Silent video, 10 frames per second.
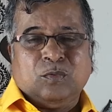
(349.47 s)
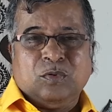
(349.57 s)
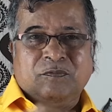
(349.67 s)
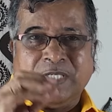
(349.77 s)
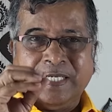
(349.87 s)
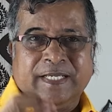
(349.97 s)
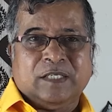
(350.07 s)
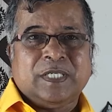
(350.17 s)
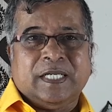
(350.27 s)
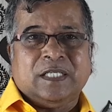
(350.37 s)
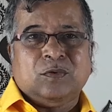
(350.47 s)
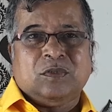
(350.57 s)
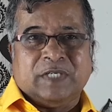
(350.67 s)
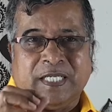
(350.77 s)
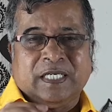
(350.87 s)
ஒரு வெங்காயமும் கிடையாது
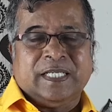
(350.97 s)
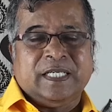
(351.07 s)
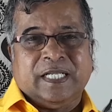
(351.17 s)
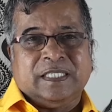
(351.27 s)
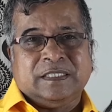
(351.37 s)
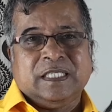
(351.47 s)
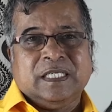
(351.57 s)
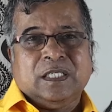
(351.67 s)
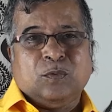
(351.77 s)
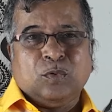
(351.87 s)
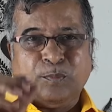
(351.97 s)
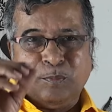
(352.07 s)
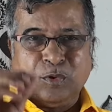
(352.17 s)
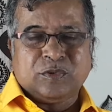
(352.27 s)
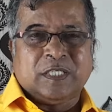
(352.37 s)
ஒரு விளக்கெண்ணையும் கிடையாது ஒரு
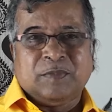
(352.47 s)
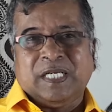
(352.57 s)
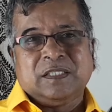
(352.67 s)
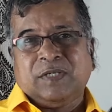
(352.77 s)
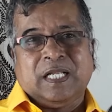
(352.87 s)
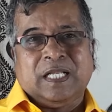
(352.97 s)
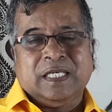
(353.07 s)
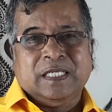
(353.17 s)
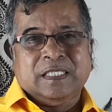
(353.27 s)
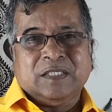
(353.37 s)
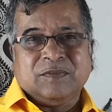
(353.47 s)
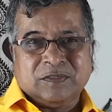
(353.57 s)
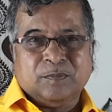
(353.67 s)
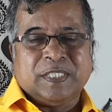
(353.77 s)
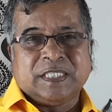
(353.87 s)
பிரயோஜனம் கிடையாது இவங்களால் இவங்க
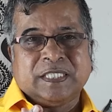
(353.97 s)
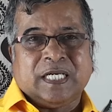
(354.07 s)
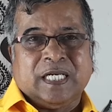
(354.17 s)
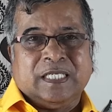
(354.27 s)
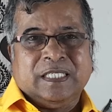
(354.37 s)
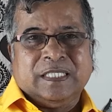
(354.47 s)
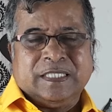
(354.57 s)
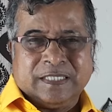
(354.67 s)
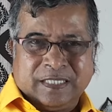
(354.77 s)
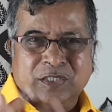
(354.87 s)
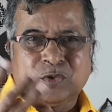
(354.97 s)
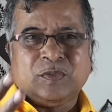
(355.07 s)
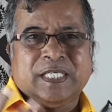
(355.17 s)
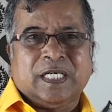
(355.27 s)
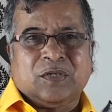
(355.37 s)
வந்து பேசிக்கிறாங்களா இதை தாங்க
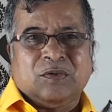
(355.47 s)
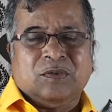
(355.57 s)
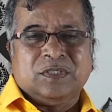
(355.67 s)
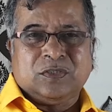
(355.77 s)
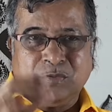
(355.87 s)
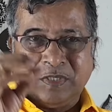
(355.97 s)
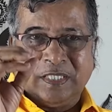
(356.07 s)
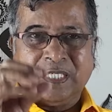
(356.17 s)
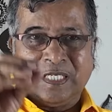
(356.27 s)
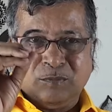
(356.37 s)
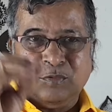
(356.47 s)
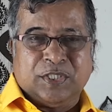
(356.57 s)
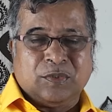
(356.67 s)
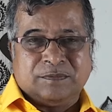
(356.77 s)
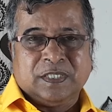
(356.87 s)
சுட்டி காட்டணும் இதை சுட்டி காட்டுறது தான்
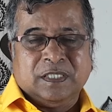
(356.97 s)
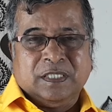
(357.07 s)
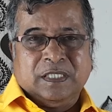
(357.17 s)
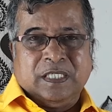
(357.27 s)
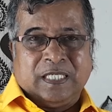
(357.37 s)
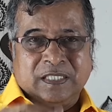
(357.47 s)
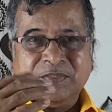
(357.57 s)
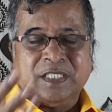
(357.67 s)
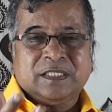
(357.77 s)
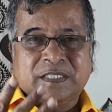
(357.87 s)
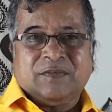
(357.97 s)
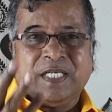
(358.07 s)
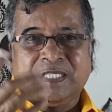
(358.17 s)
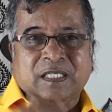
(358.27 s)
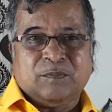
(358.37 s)
முக்கியம் அதை விட்டுட்டு
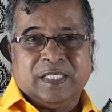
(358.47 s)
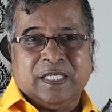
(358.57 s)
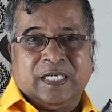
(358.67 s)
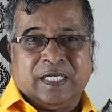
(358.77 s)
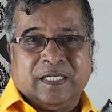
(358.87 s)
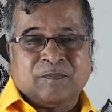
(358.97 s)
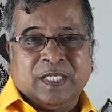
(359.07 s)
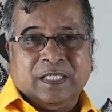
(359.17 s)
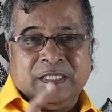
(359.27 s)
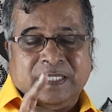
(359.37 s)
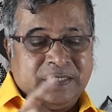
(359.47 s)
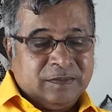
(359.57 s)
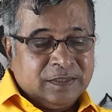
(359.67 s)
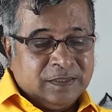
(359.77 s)
தேவையில்லாதெல்லாம் பண்ணிகிட்டு இருக்காங்க இது